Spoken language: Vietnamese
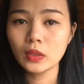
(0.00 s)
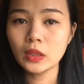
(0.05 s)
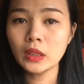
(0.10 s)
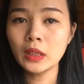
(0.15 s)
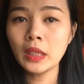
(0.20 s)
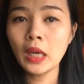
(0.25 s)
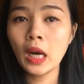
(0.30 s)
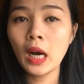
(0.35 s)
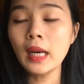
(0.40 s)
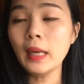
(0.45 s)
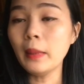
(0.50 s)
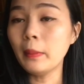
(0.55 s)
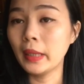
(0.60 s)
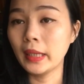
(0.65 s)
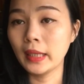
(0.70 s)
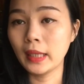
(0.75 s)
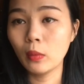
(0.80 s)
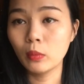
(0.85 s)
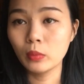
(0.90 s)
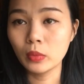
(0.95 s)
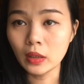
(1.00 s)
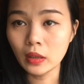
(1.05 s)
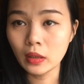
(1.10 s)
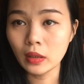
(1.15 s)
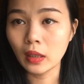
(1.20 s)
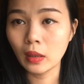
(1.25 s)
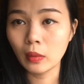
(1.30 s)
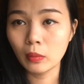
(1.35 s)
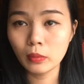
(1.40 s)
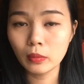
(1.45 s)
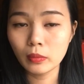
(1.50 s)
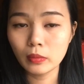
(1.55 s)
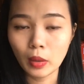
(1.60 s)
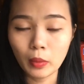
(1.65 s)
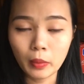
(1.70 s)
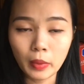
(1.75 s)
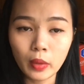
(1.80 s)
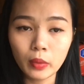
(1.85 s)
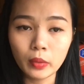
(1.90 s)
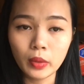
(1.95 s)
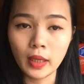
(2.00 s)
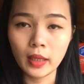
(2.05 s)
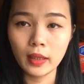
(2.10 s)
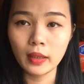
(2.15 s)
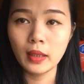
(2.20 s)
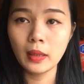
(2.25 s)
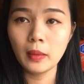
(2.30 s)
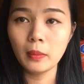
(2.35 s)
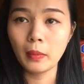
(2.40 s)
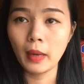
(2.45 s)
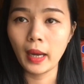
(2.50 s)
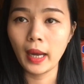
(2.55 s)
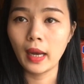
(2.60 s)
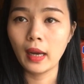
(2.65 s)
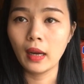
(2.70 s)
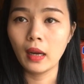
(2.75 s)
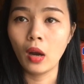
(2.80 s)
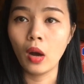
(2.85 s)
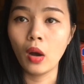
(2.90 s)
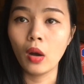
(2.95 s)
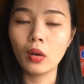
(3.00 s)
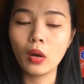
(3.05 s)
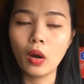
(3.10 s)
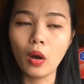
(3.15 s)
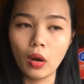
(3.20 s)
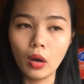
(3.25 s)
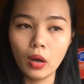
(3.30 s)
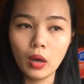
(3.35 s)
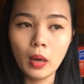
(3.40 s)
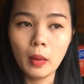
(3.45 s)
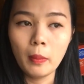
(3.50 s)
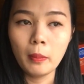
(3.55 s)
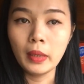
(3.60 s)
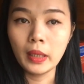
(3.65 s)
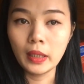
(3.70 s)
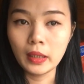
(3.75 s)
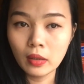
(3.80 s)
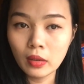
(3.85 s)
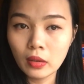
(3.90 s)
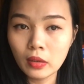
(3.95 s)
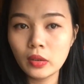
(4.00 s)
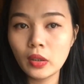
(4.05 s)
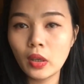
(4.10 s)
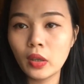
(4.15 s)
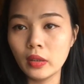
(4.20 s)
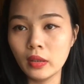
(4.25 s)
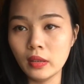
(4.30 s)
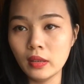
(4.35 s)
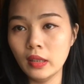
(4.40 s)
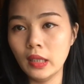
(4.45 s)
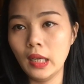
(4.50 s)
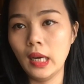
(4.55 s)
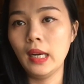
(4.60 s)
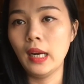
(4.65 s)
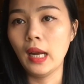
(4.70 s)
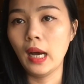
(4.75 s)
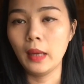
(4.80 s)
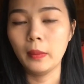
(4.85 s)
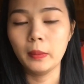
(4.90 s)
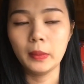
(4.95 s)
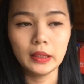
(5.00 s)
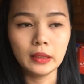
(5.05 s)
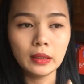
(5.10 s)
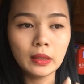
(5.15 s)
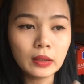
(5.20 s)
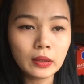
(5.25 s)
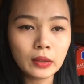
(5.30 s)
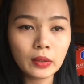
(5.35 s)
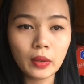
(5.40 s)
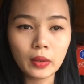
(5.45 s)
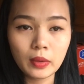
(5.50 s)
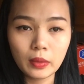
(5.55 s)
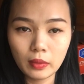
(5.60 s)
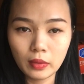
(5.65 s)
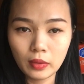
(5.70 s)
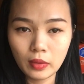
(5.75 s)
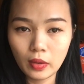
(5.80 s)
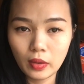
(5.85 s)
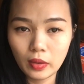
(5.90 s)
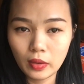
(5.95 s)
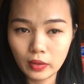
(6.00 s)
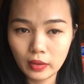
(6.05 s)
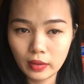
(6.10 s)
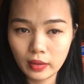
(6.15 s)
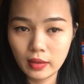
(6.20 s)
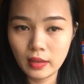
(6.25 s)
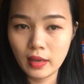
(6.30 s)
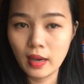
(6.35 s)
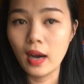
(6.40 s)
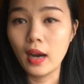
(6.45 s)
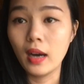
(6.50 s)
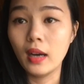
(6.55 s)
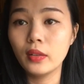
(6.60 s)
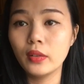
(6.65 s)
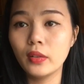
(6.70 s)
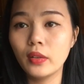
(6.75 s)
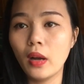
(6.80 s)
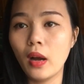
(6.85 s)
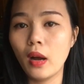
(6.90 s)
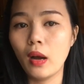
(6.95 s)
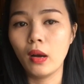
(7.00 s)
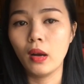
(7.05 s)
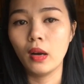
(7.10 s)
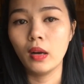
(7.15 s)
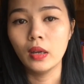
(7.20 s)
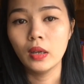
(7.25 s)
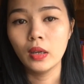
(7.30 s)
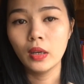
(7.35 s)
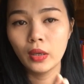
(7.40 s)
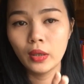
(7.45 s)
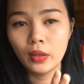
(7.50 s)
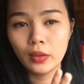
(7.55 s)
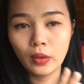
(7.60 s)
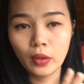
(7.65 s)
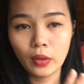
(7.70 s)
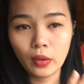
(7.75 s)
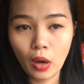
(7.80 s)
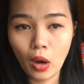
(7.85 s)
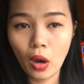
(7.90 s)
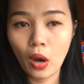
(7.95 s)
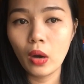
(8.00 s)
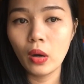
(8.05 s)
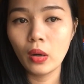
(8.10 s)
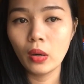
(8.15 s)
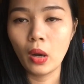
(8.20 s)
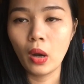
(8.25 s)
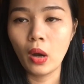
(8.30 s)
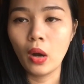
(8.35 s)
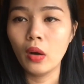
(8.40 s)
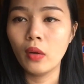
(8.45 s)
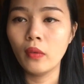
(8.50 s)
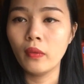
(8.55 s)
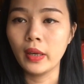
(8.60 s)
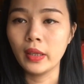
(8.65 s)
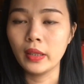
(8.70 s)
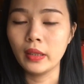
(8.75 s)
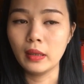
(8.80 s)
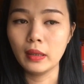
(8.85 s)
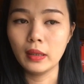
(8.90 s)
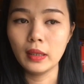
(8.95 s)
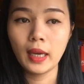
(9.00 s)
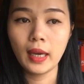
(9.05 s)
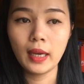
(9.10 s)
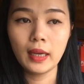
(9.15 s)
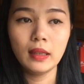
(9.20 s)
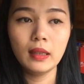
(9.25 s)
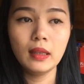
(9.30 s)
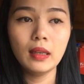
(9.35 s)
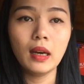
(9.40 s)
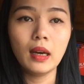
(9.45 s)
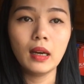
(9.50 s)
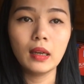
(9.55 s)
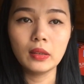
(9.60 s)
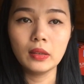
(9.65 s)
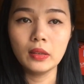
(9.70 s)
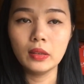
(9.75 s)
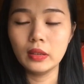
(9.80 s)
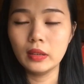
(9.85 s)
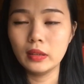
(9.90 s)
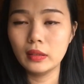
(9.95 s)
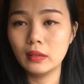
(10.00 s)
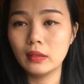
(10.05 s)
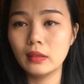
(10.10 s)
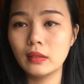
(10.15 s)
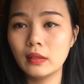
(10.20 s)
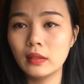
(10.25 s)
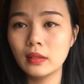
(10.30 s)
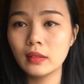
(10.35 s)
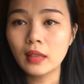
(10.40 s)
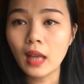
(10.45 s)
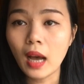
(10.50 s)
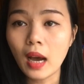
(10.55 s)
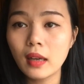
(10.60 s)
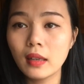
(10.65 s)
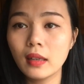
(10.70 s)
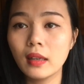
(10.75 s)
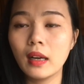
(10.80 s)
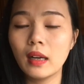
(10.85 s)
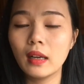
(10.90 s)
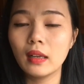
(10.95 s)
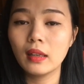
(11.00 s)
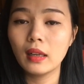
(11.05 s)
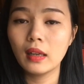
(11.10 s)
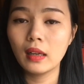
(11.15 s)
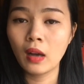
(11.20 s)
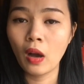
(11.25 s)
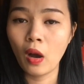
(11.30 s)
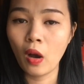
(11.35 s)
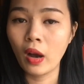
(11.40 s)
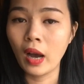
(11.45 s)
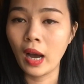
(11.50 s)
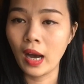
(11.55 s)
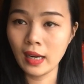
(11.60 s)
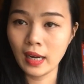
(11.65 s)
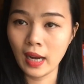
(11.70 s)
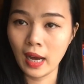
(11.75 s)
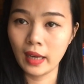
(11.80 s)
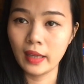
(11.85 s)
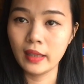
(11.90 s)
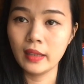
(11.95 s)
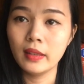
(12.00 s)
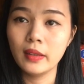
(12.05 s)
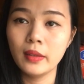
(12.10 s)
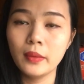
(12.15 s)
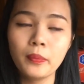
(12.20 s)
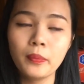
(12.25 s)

người đó là mình không thương không không yêu thiệt nhưng mà họ còn mình thương cho những người ở lại mình thương cho cho vợ họ cho con họ và những cái ờ, người thân còn ở lại